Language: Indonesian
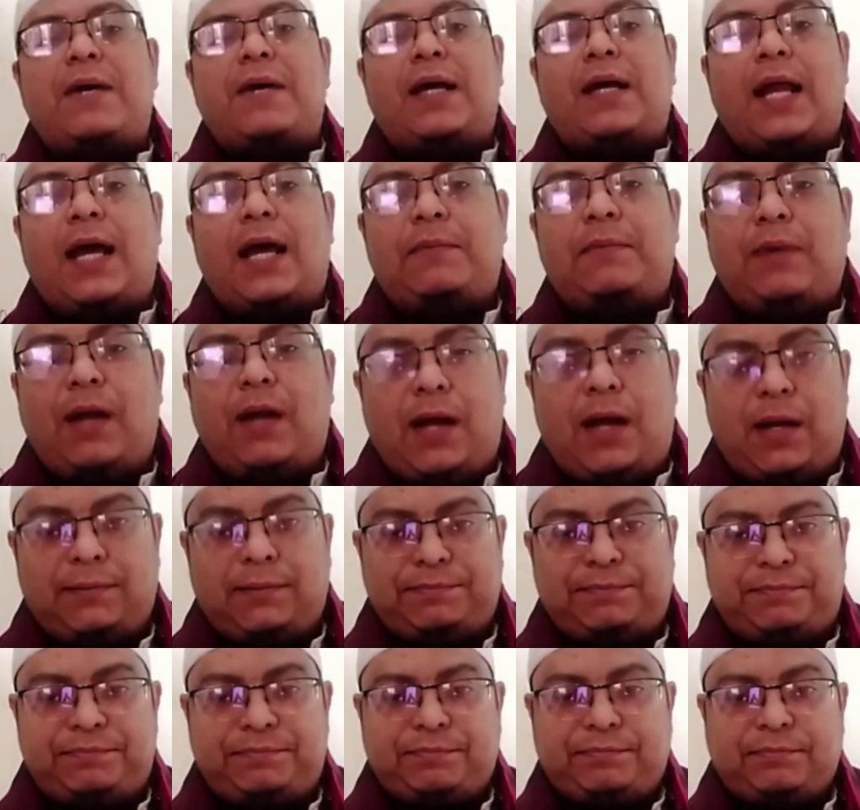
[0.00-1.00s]
Girang
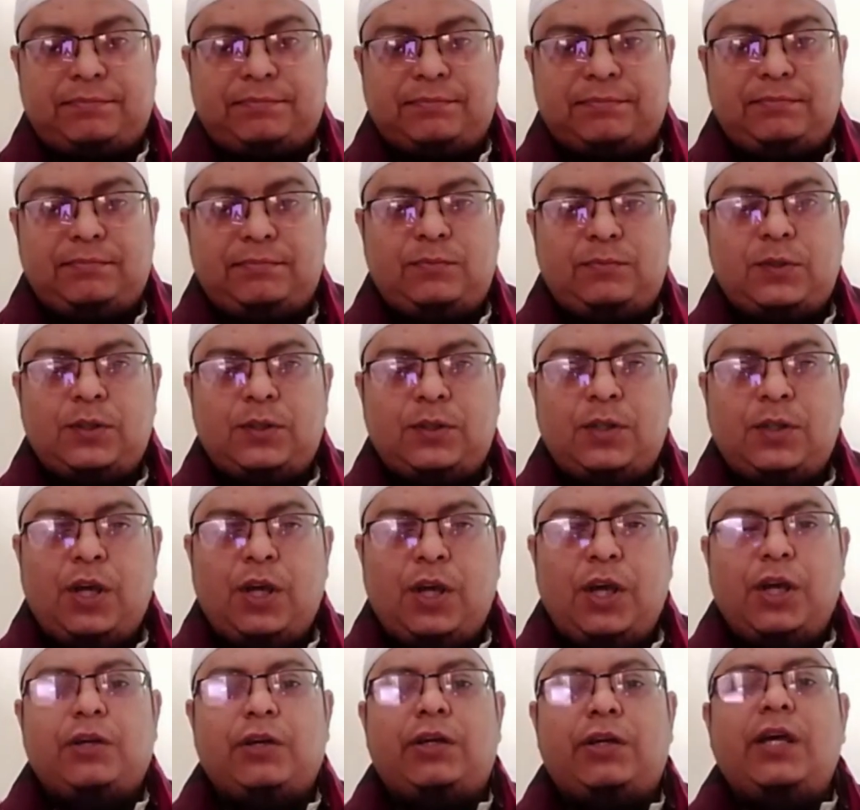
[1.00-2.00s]
hati West
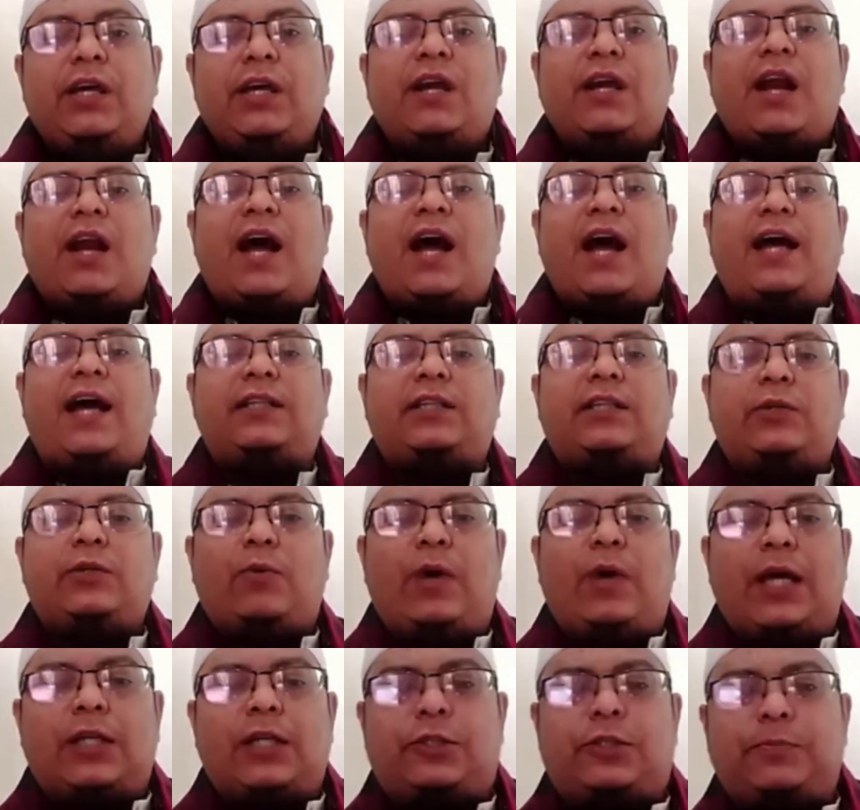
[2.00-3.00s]
bin Amir
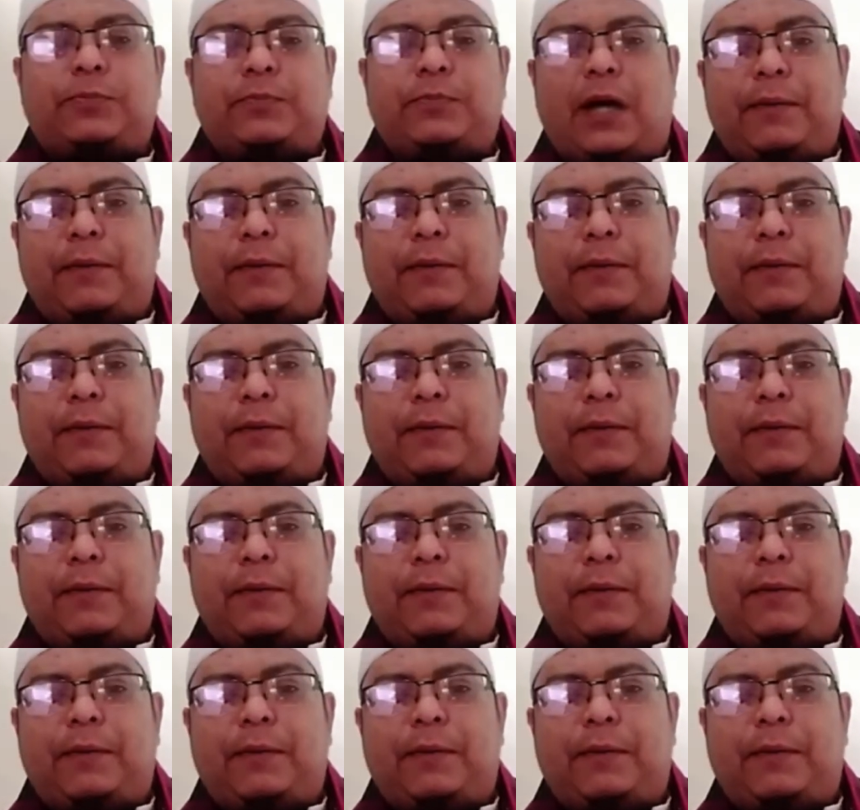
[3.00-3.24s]
Al-Gharani.